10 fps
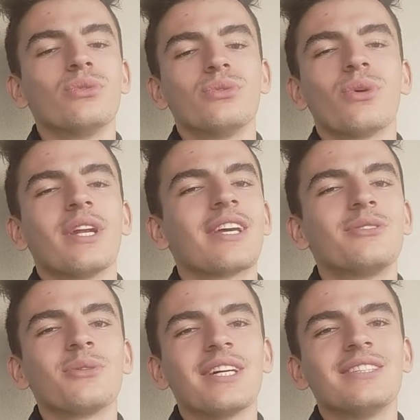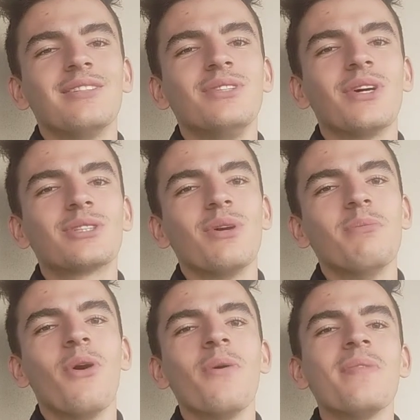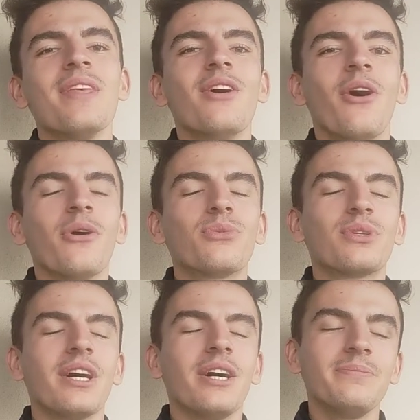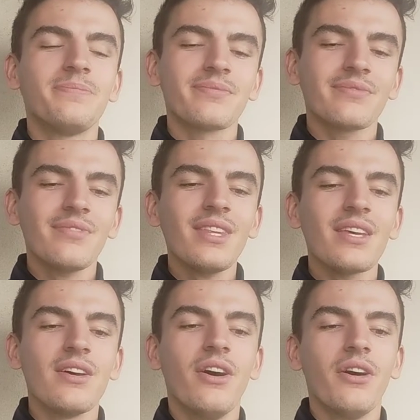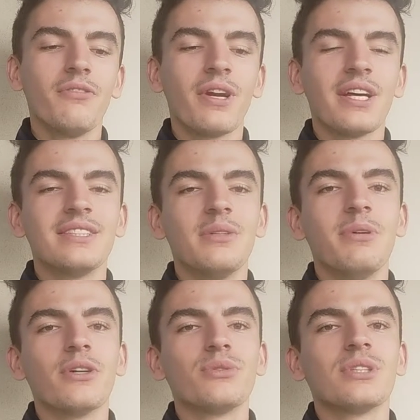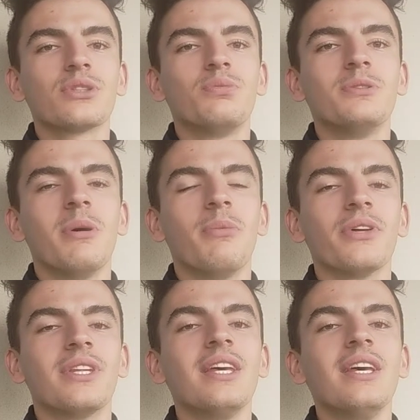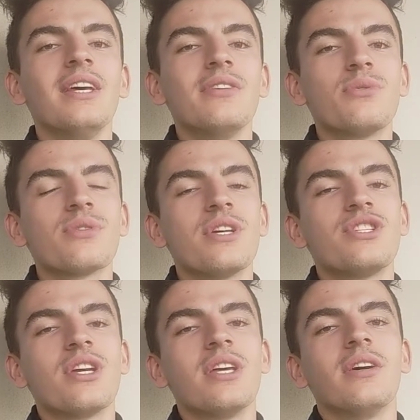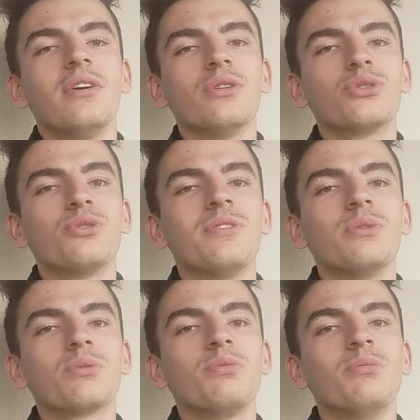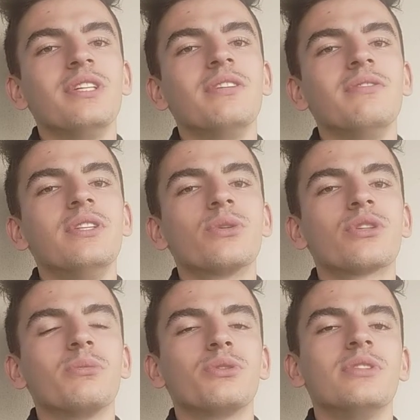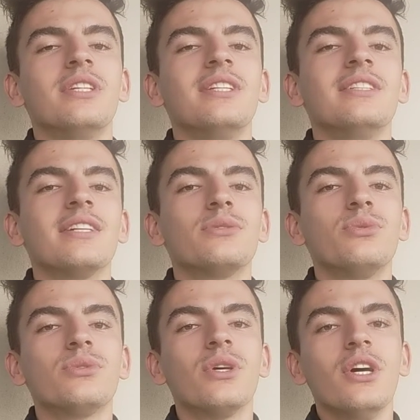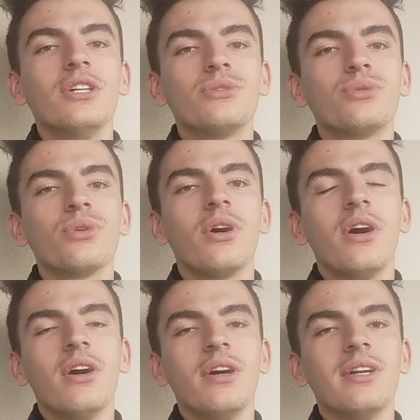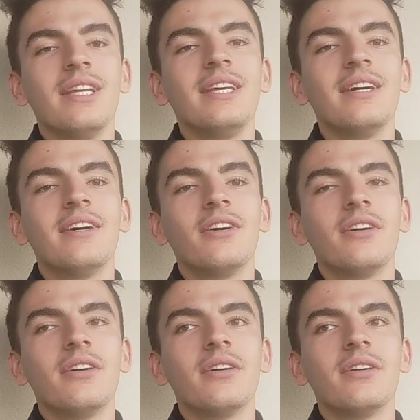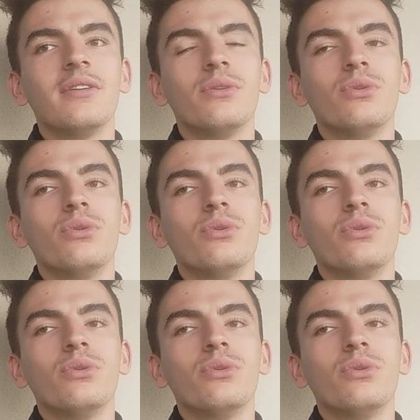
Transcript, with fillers: sur laquelle tu regardes cette vidéo actuellement. En tout cas, euh, voilà, c'est le meilleur soutien que tu puisses m'apporter. Sur cette chaîne, euh, je vais donc publier des vidéos, comme je te disais, des astuces sur les, le,